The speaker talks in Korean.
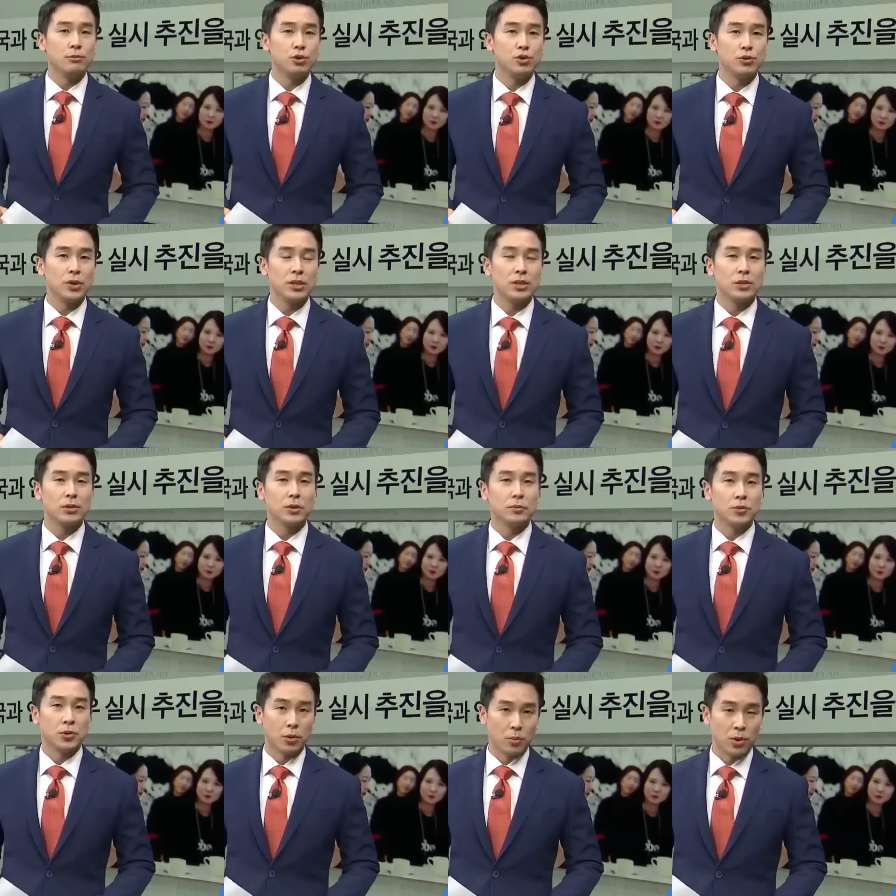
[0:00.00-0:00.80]
잠시 후에
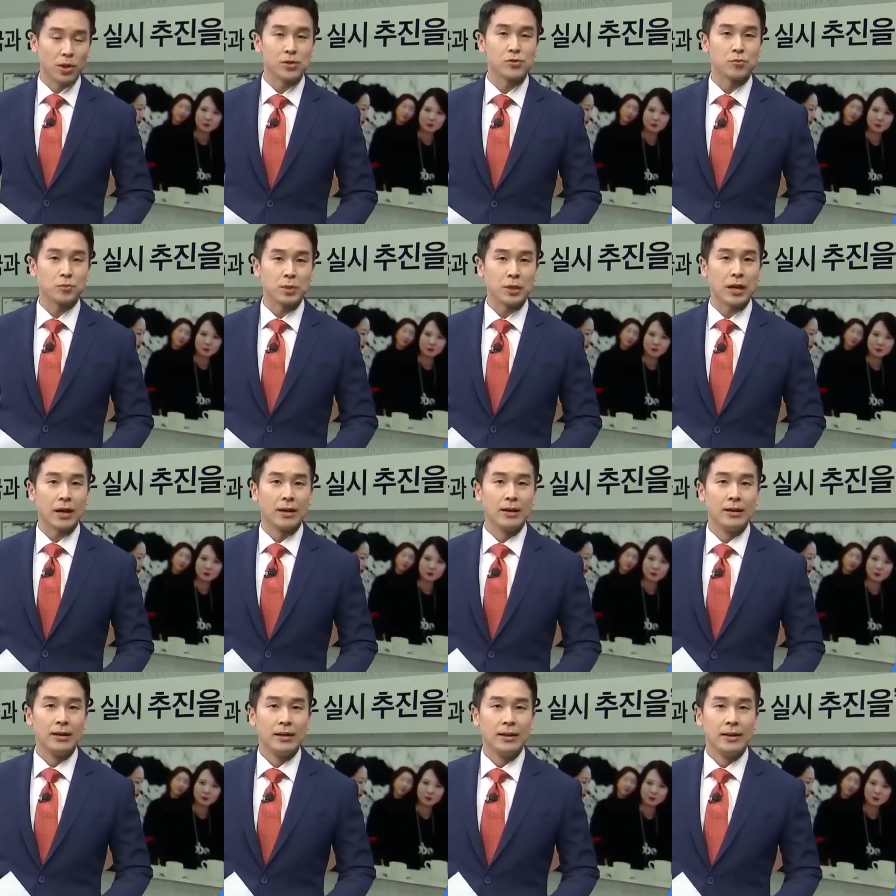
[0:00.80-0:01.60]
직접 들어보겠습니다.
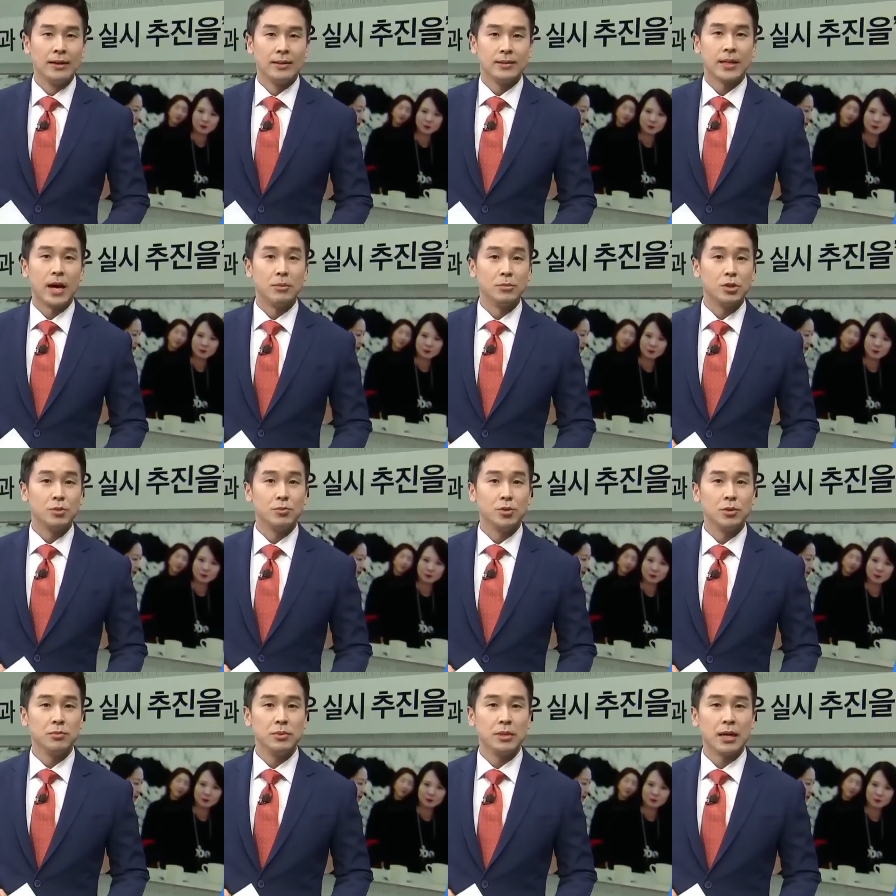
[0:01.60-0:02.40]
다음
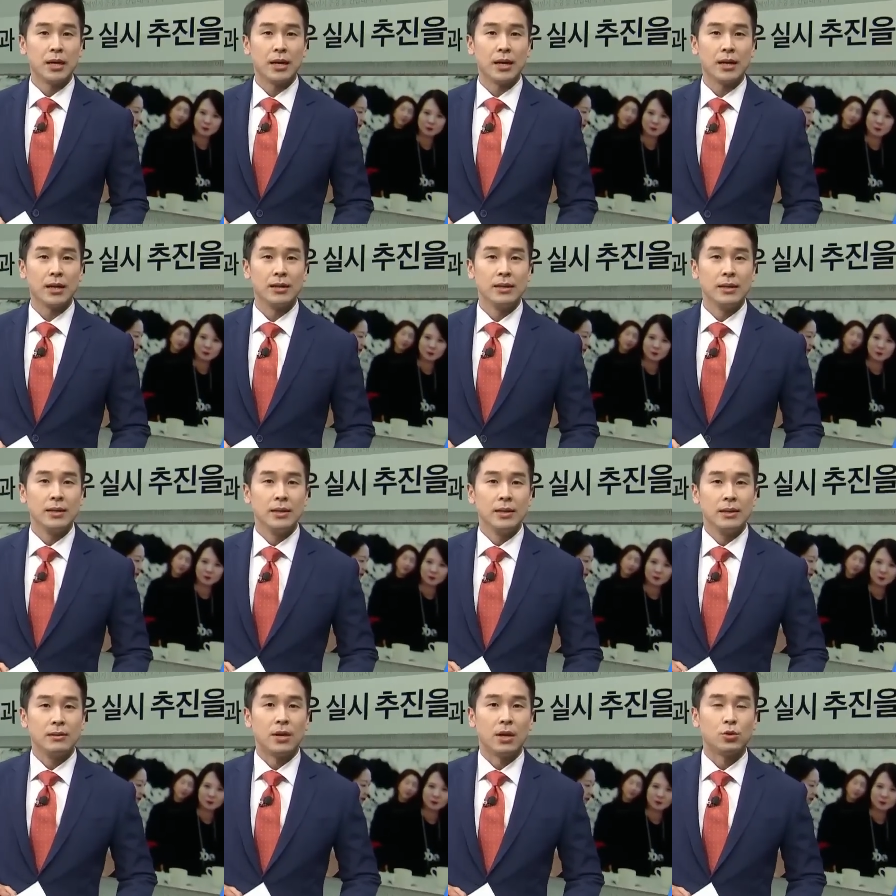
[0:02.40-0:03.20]
신문입니다.
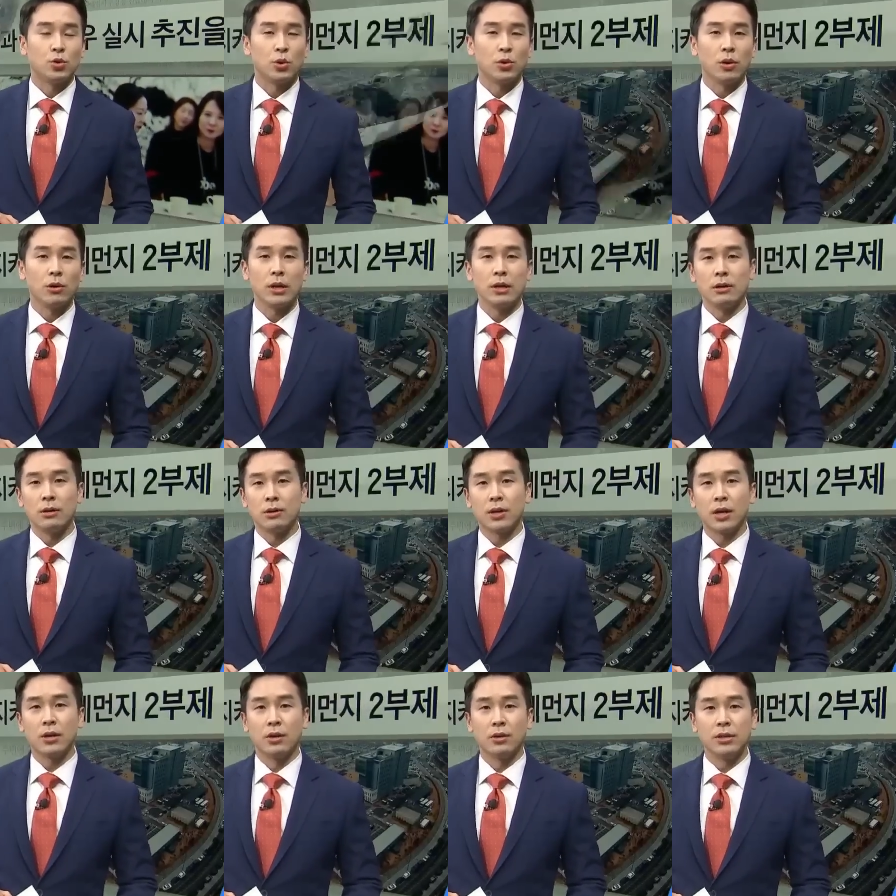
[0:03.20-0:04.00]
대통령이
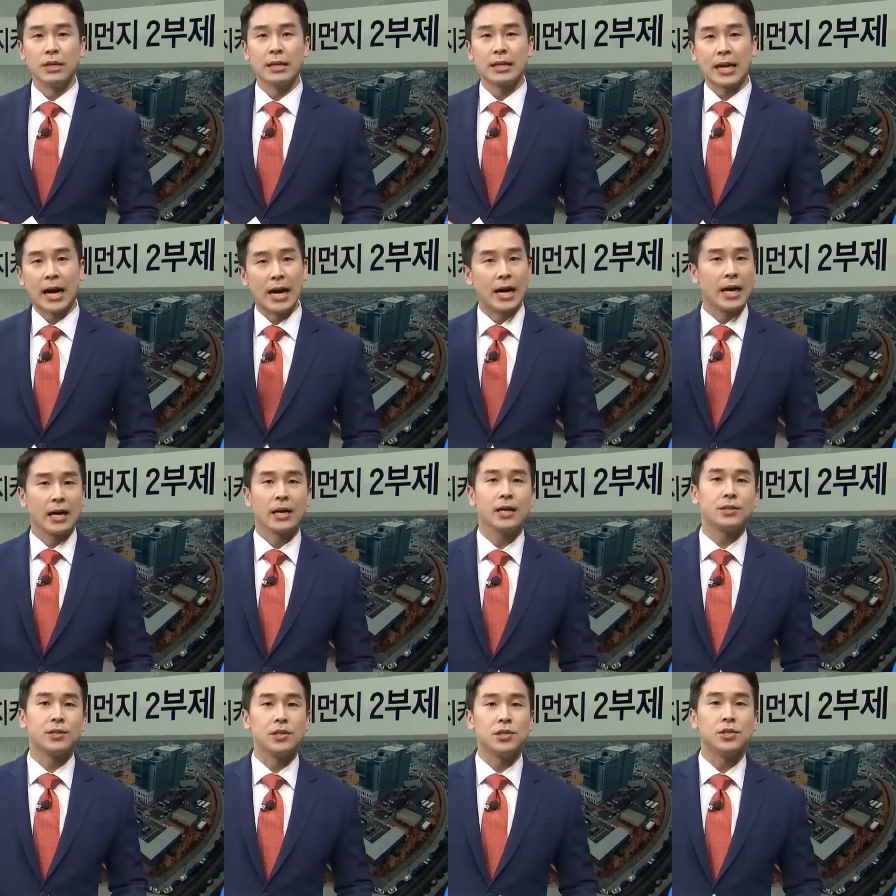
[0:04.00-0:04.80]
이렇게 연일
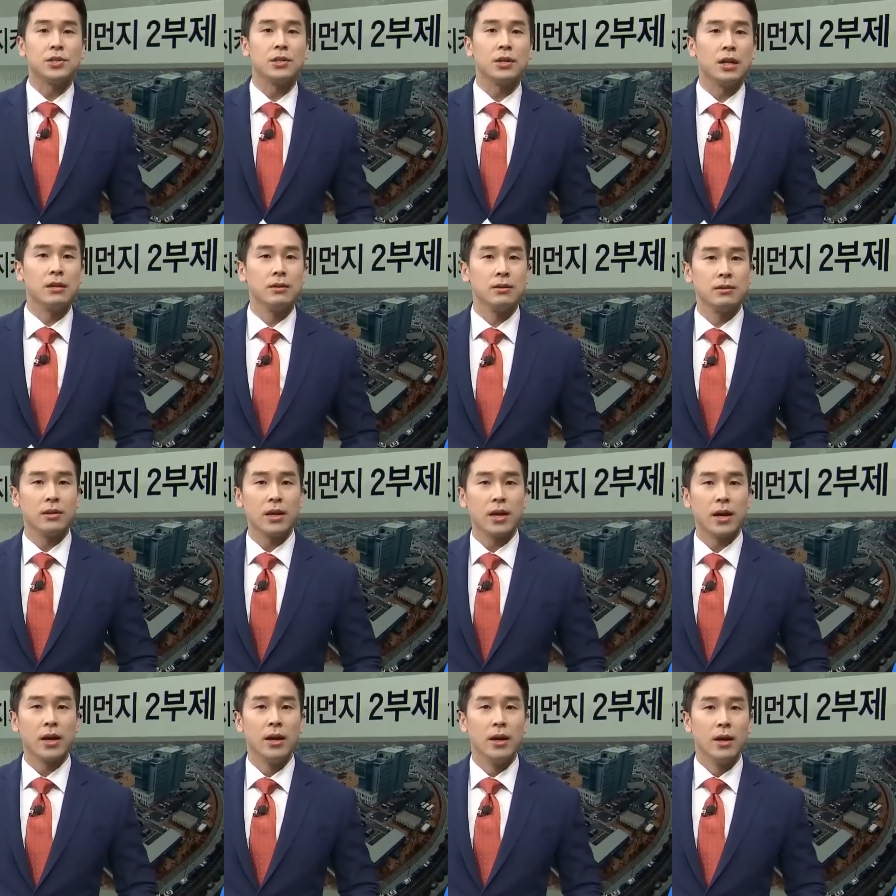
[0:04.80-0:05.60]
강하게 지시를
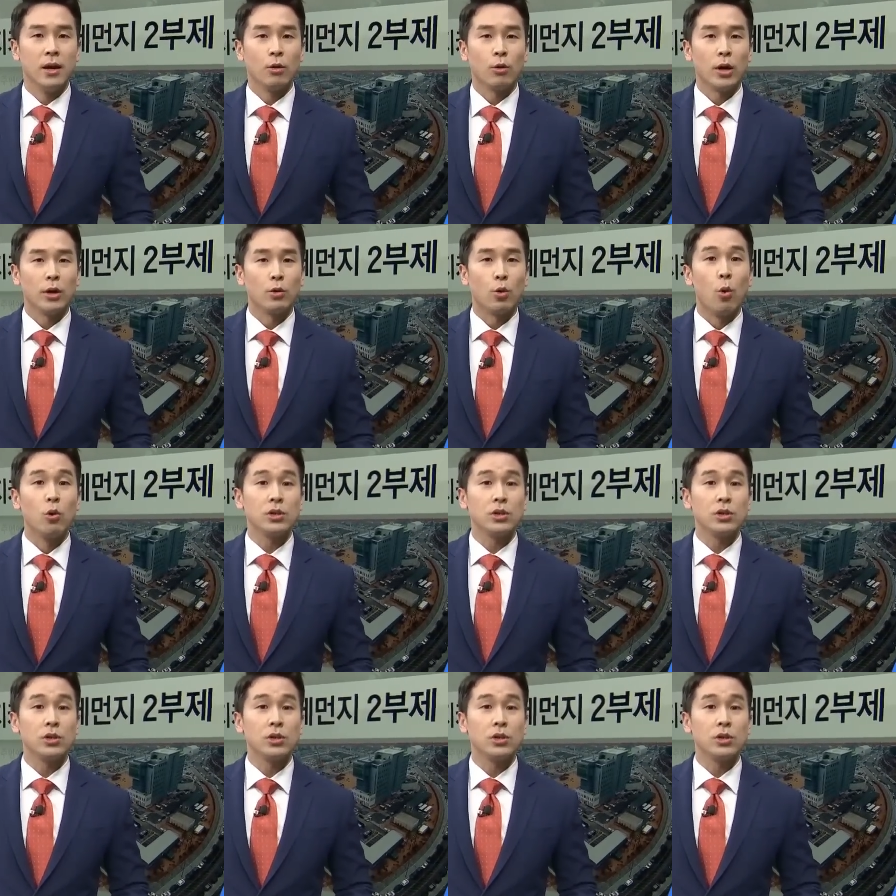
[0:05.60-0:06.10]
했는데 과연